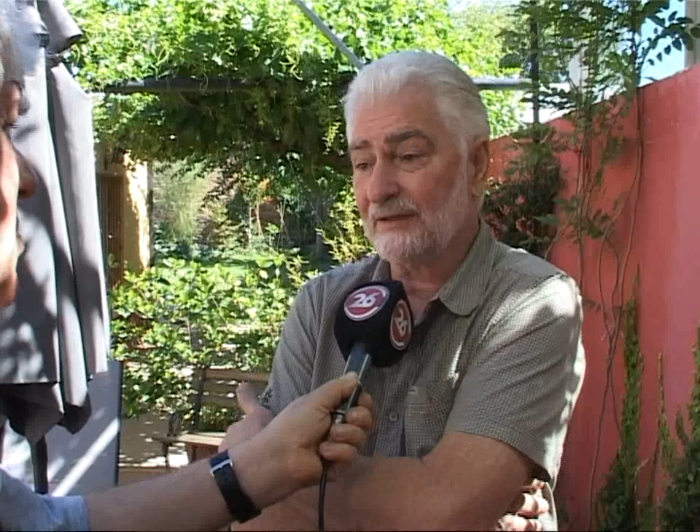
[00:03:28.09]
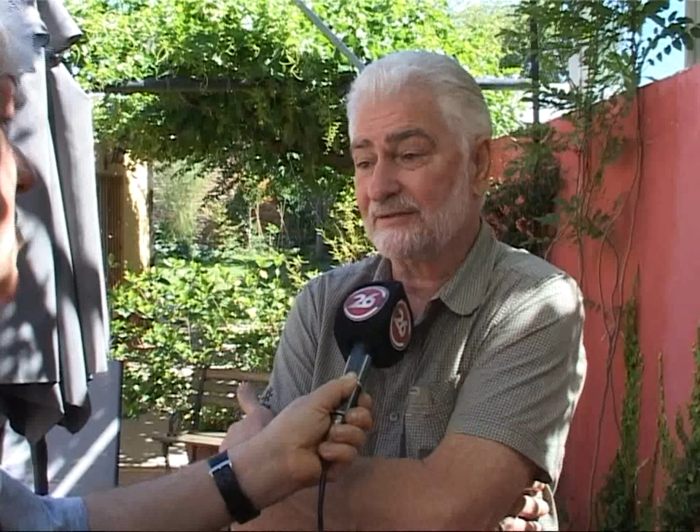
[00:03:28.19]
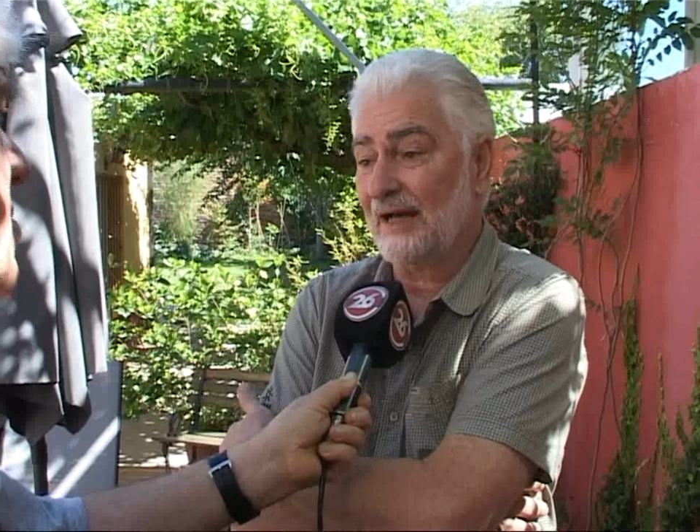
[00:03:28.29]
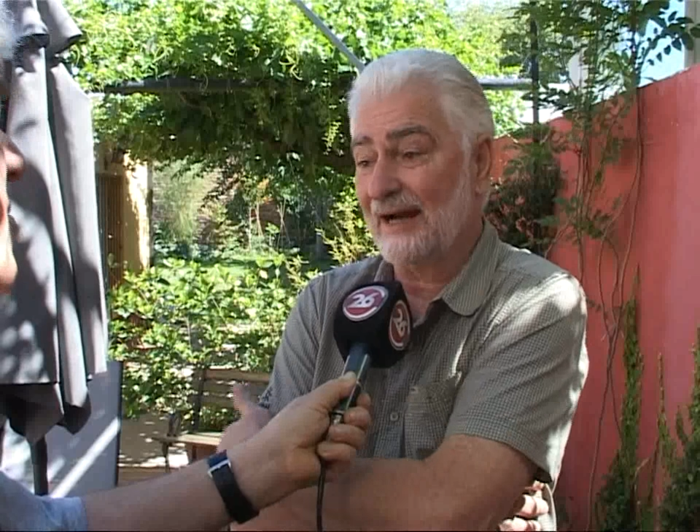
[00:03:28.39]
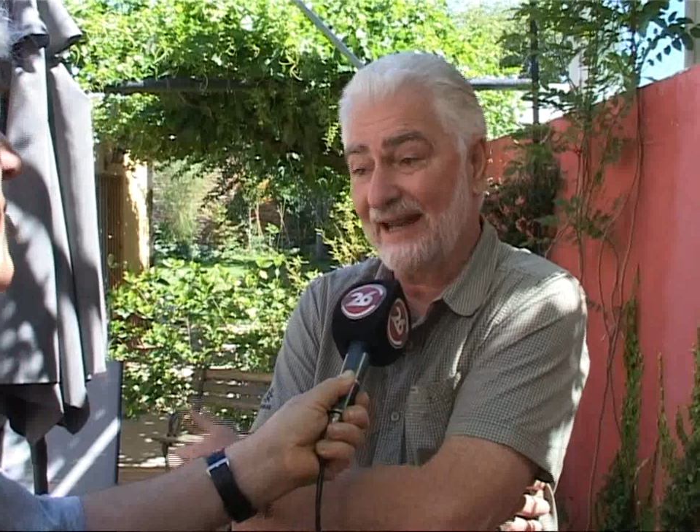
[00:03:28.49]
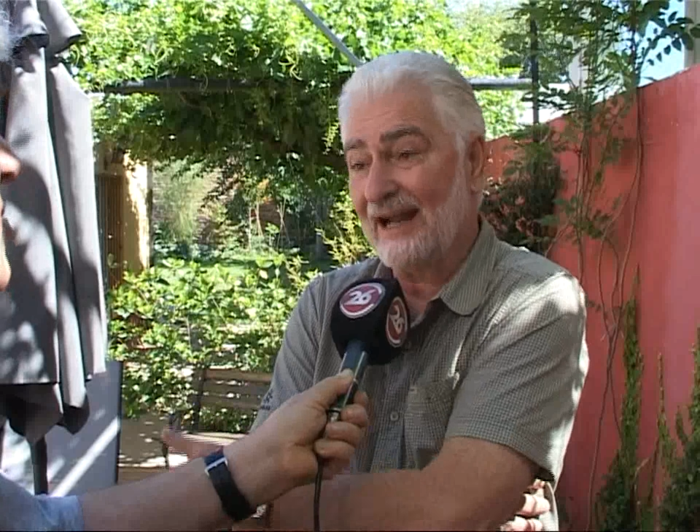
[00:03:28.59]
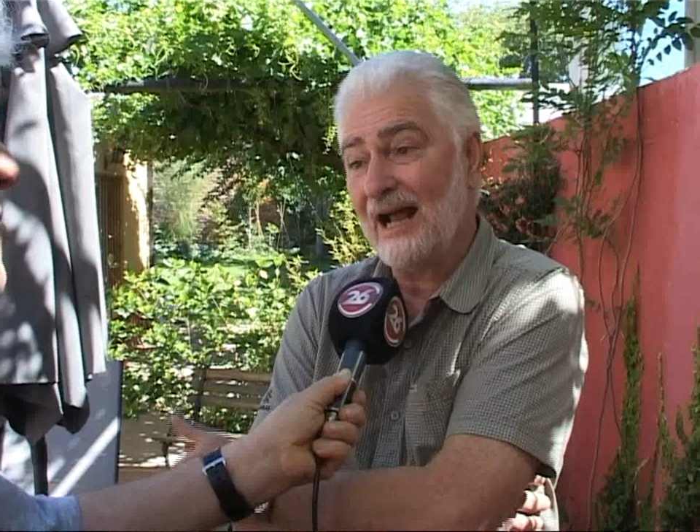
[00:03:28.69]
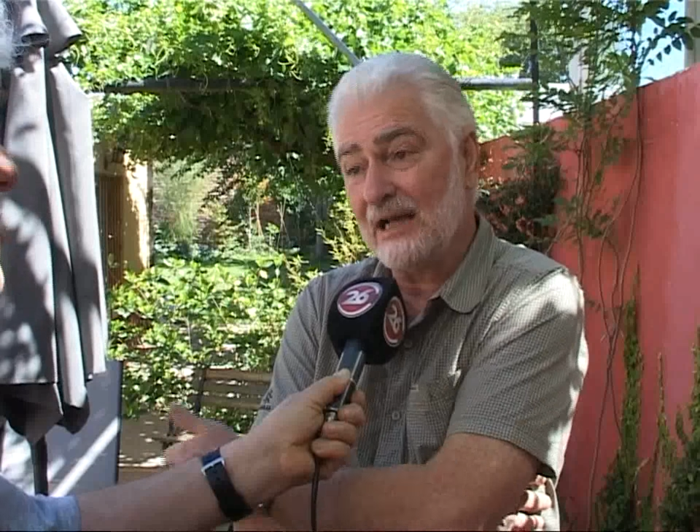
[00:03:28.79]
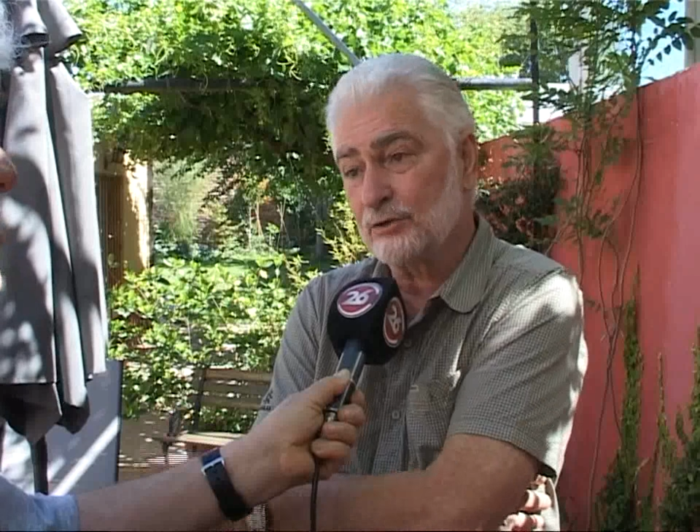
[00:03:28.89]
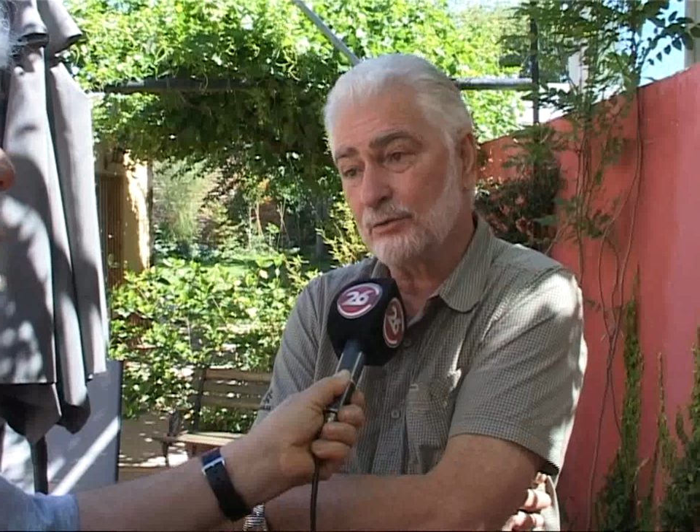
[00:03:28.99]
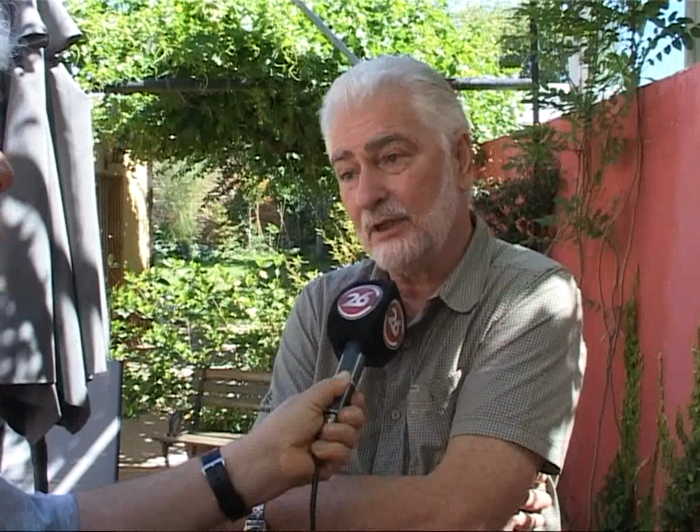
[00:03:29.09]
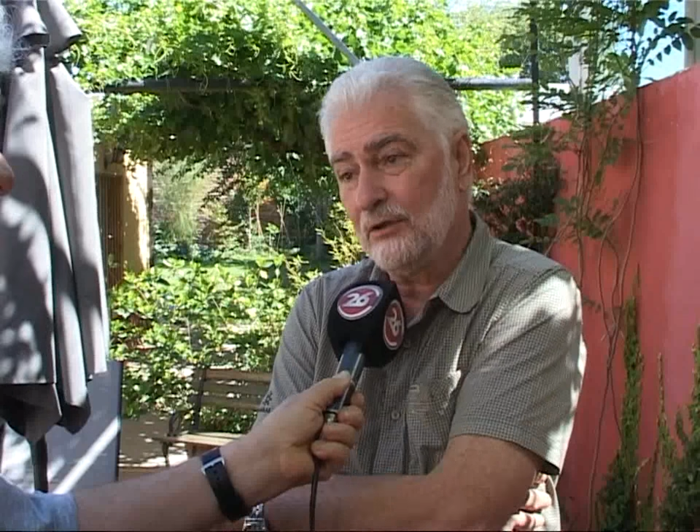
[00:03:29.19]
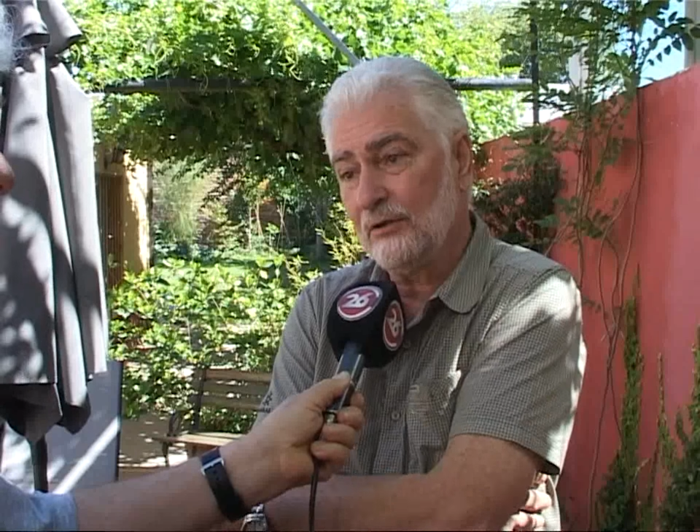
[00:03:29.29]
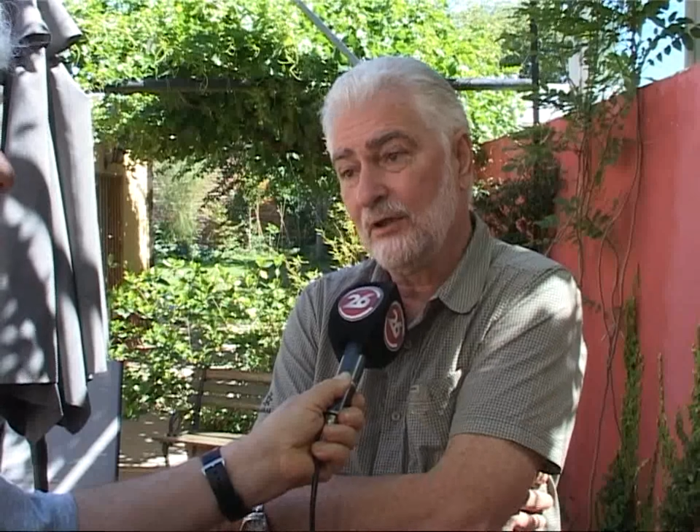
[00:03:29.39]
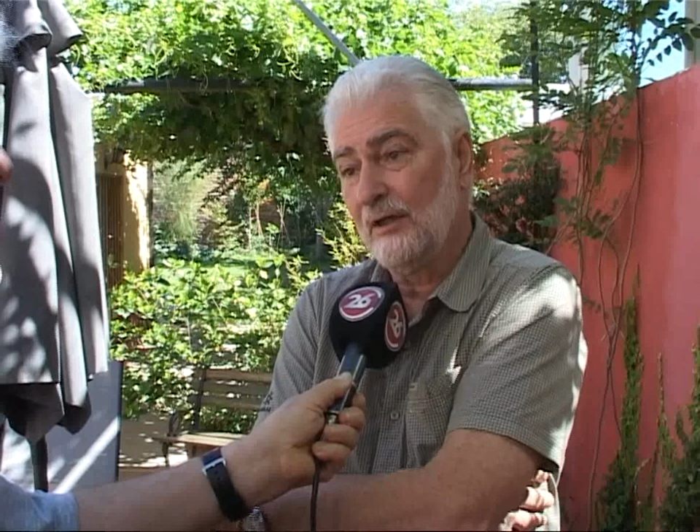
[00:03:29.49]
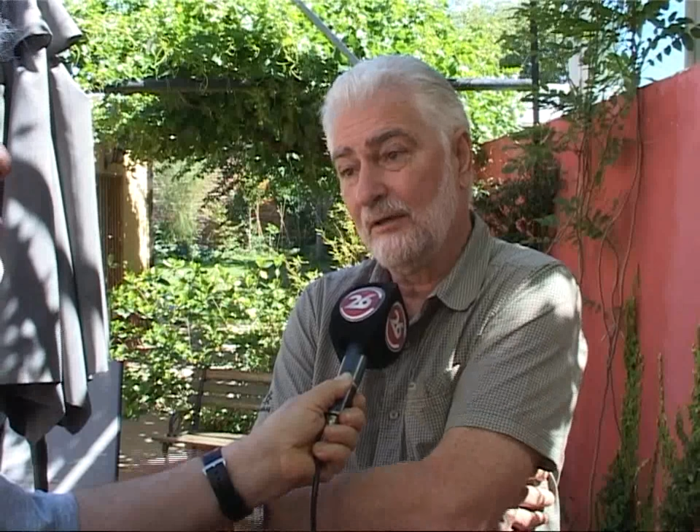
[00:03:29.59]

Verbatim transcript: que se agrega al suelo